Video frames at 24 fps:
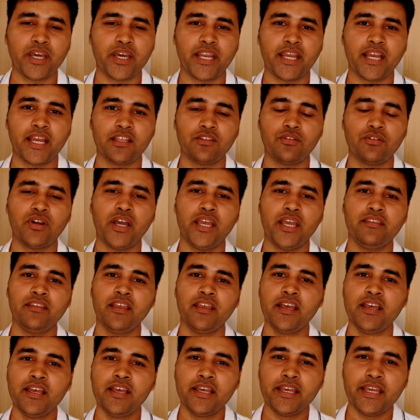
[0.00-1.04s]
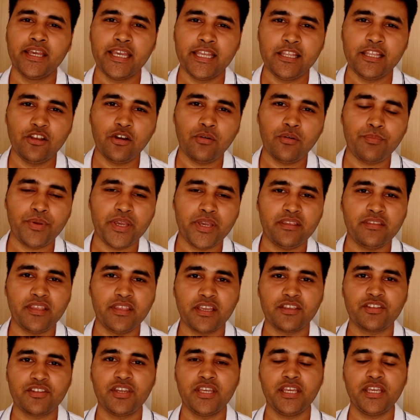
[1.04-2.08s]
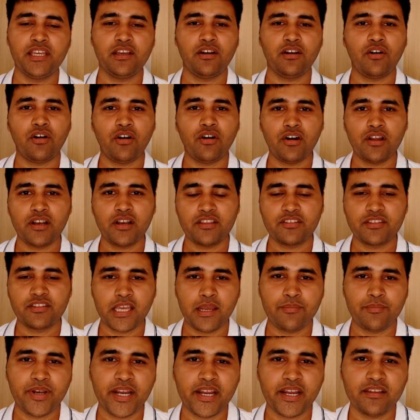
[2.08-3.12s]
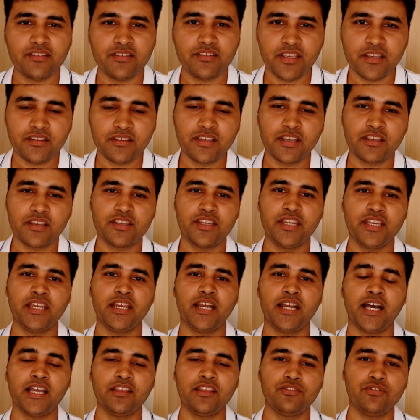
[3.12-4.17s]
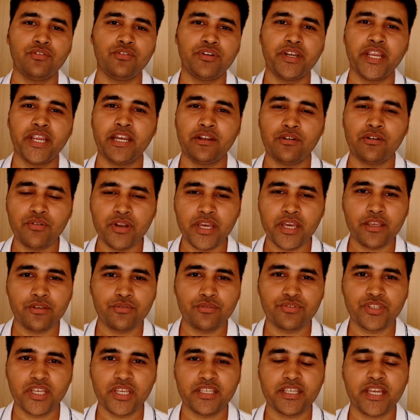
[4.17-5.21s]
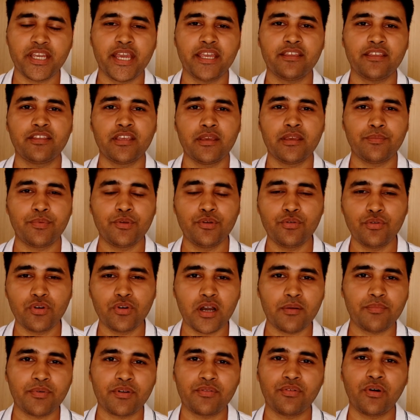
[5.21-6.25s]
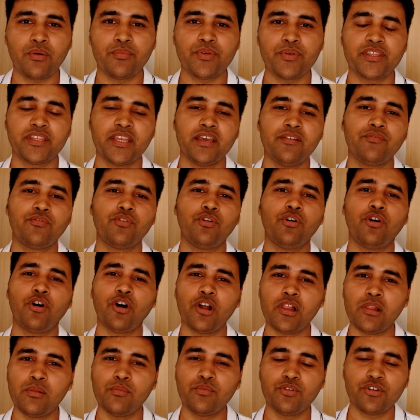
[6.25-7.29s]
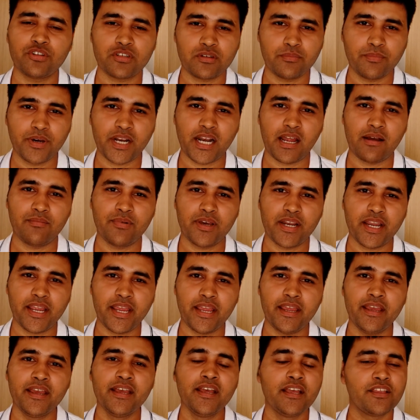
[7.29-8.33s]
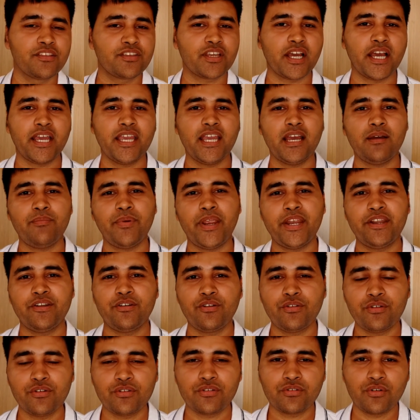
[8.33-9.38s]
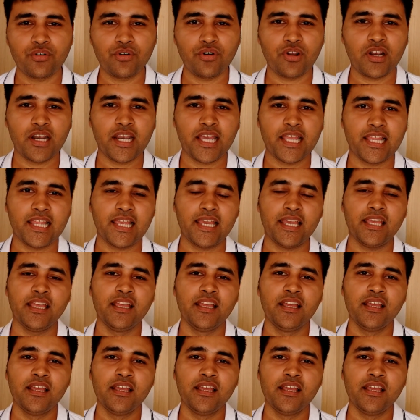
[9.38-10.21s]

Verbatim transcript: करेगा तो गाइज़ हीलियो P60 और स्नैपड्रैगन 660 का जो डे टू डे यूजेज है सी का परफॉर्मेंस है वो ऑलमोस्ट बराबर है चाहे आप टू स्कोर ले लें